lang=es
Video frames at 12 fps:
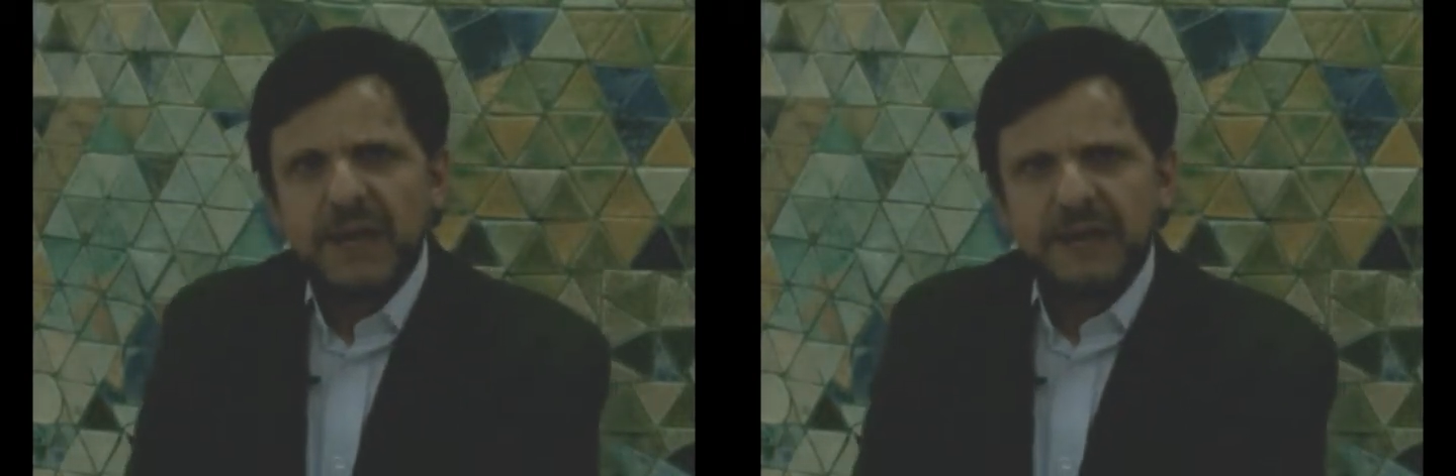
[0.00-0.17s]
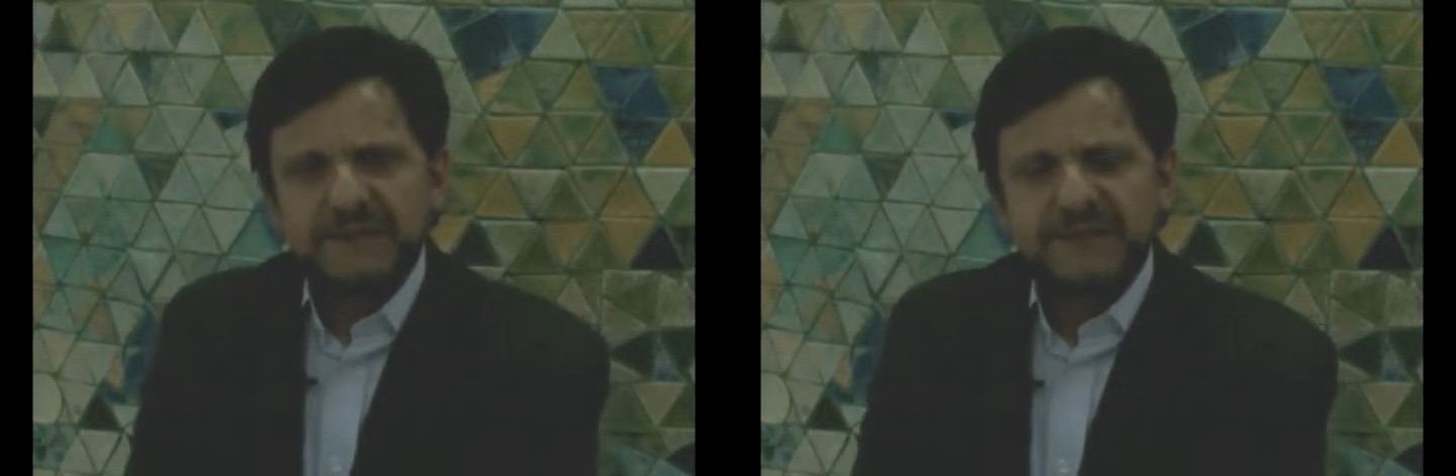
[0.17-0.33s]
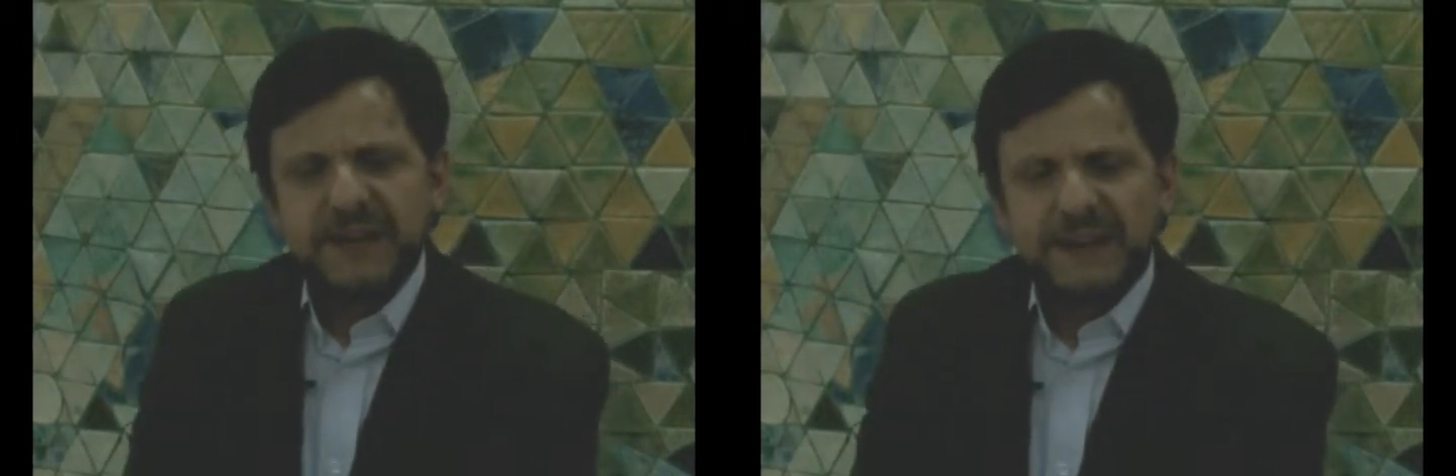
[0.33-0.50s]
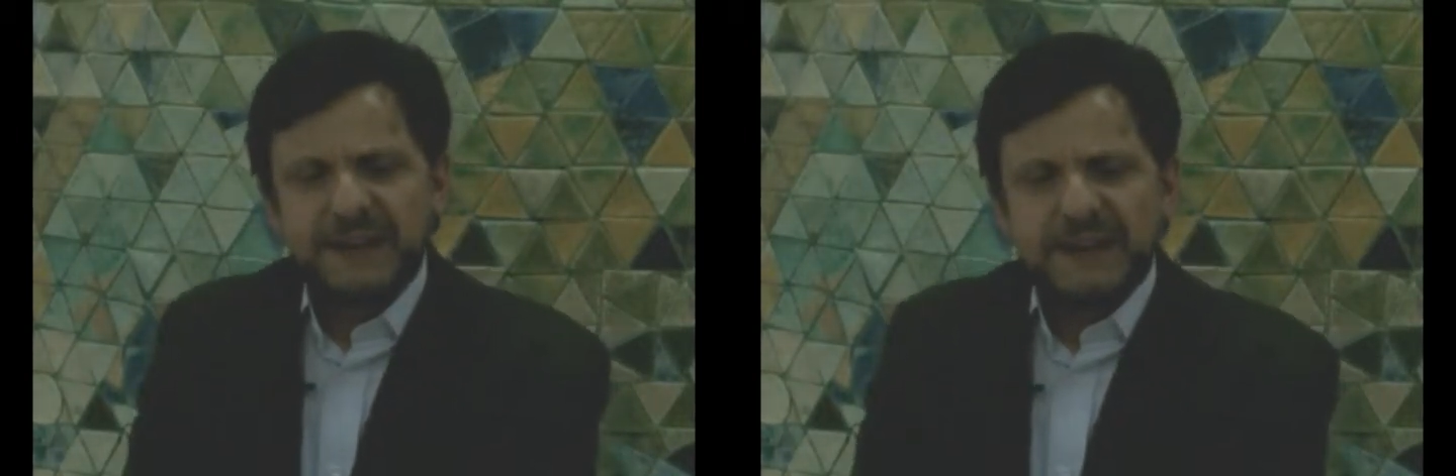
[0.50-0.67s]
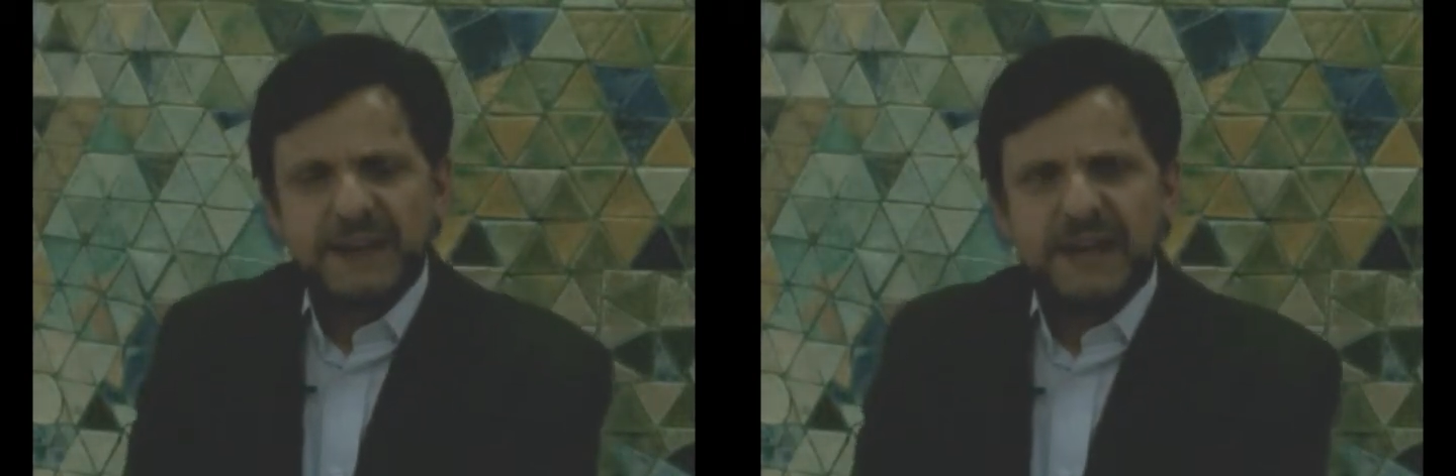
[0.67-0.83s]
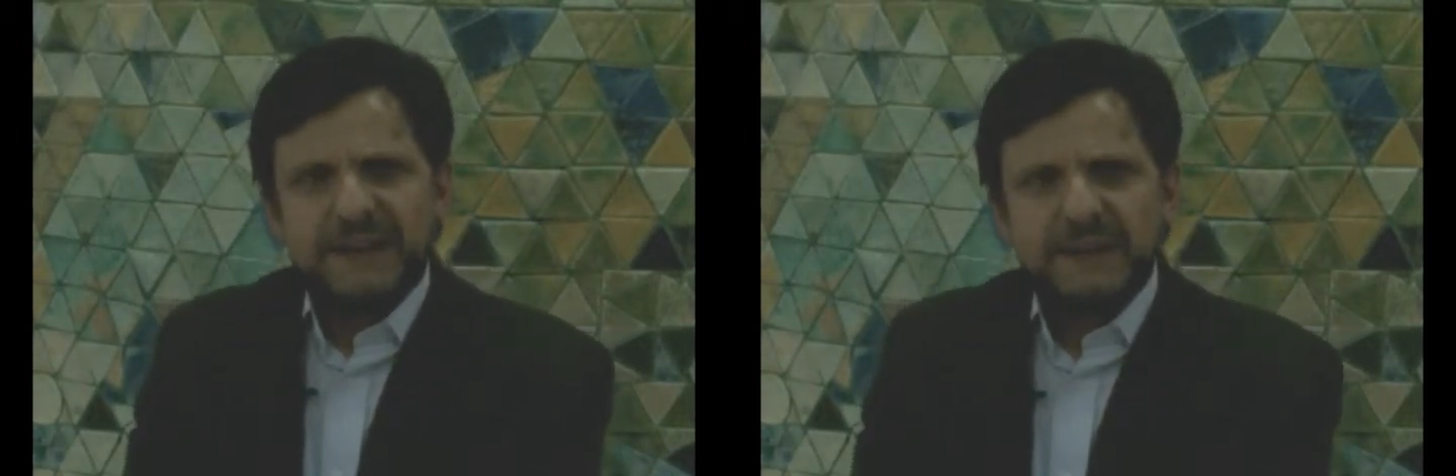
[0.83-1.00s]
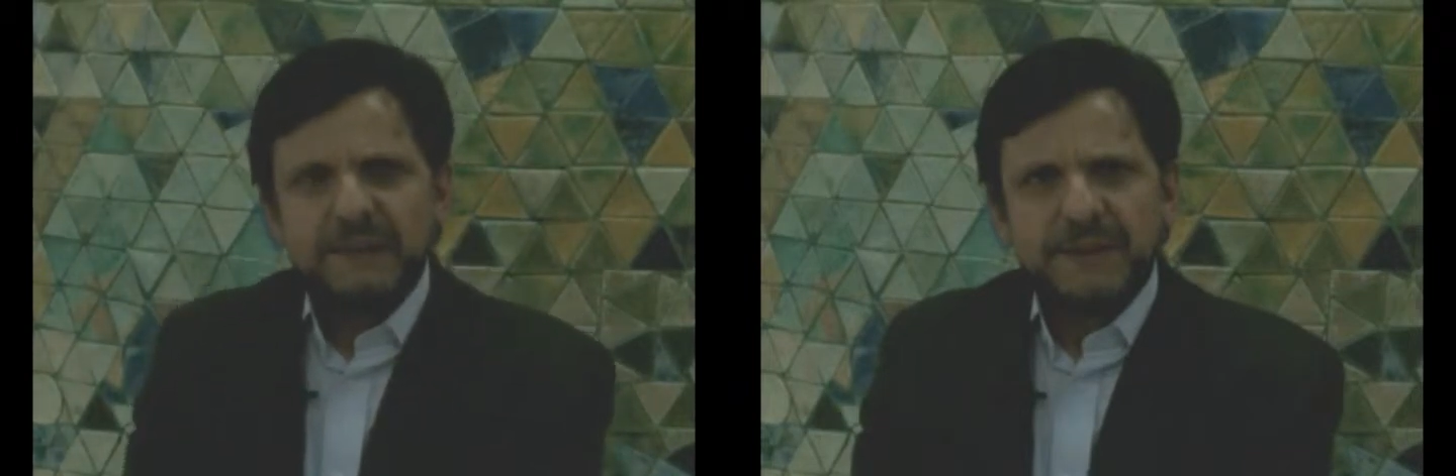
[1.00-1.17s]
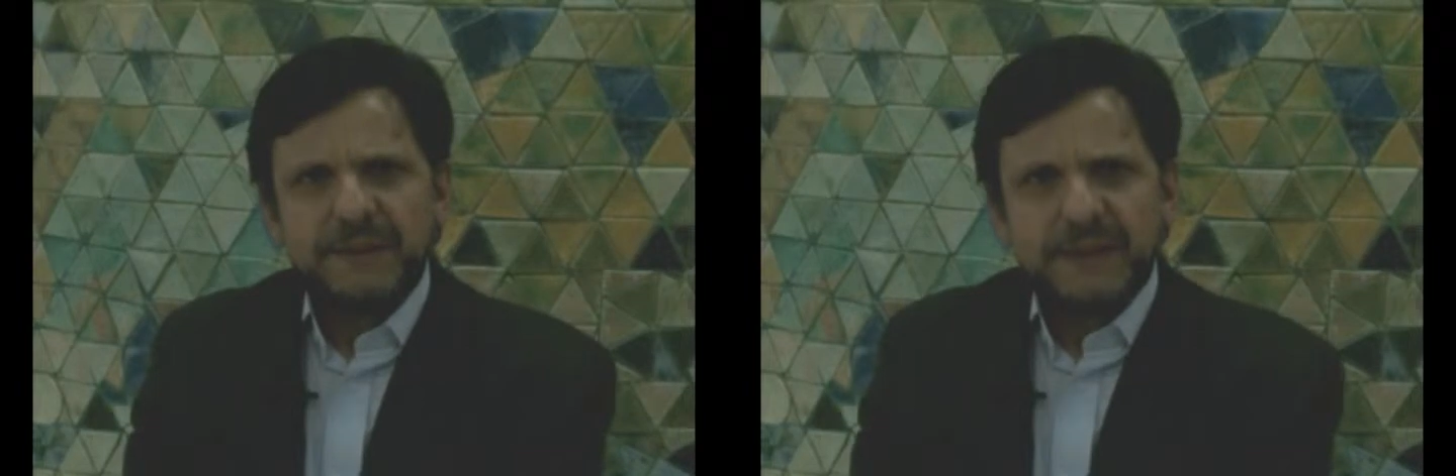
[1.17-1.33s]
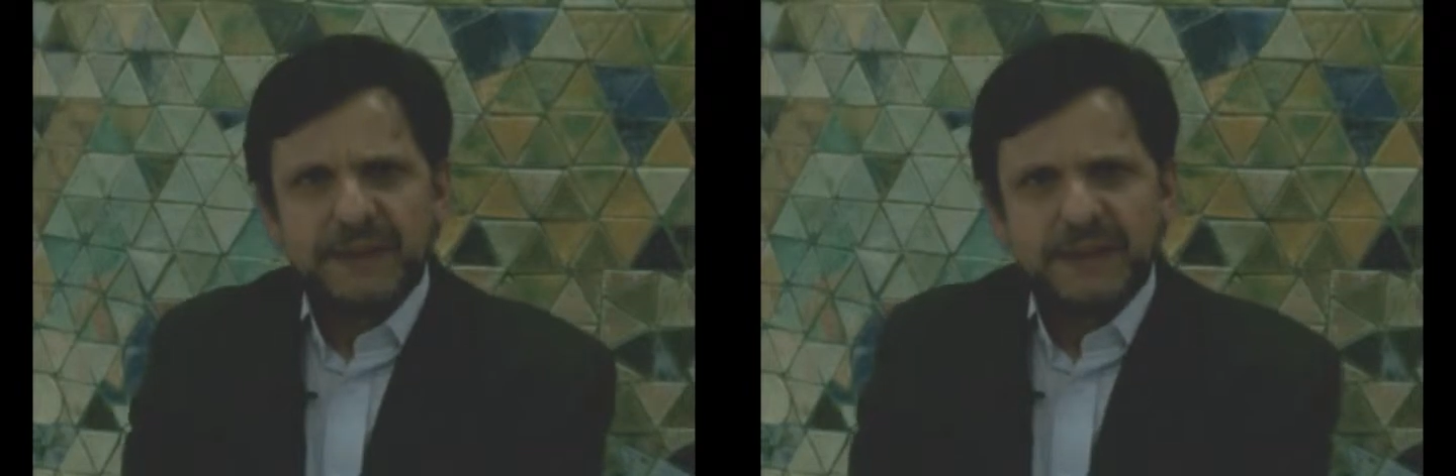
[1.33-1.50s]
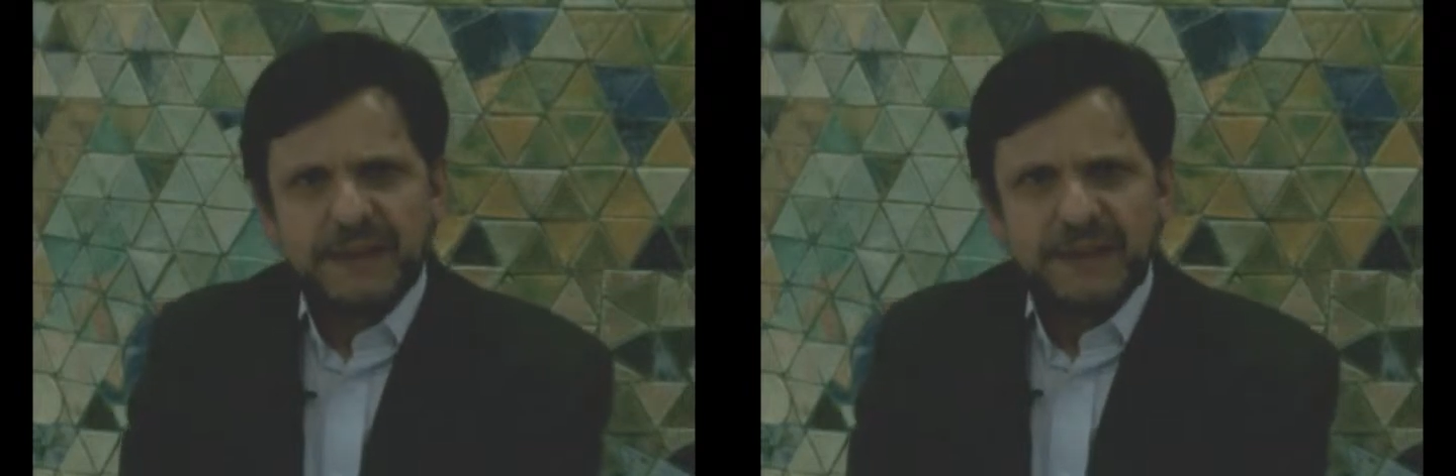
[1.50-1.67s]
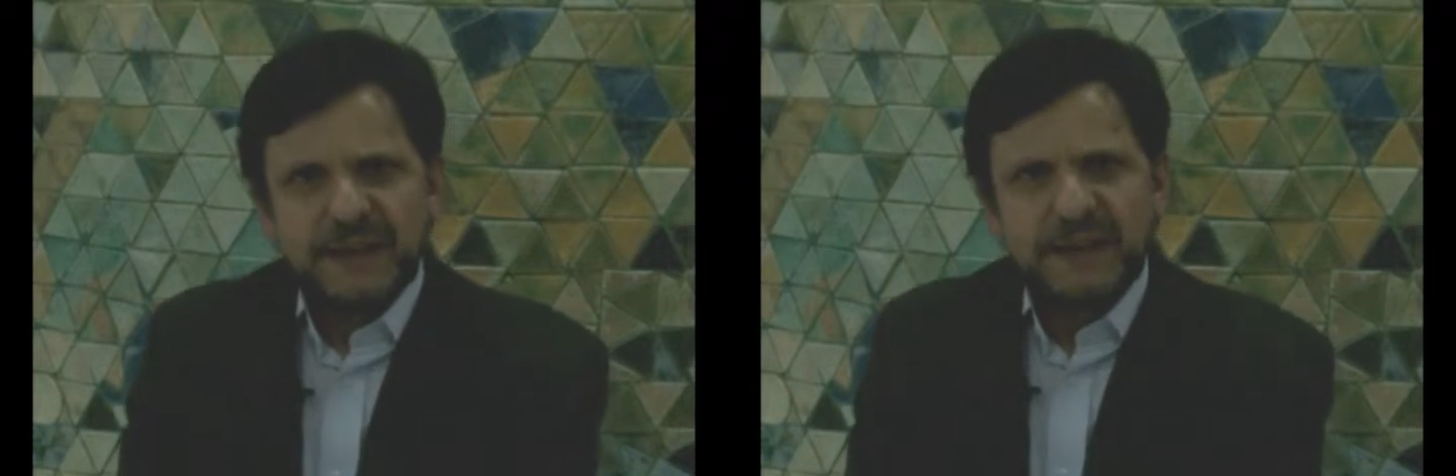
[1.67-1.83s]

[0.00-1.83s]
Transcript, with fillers: están altamente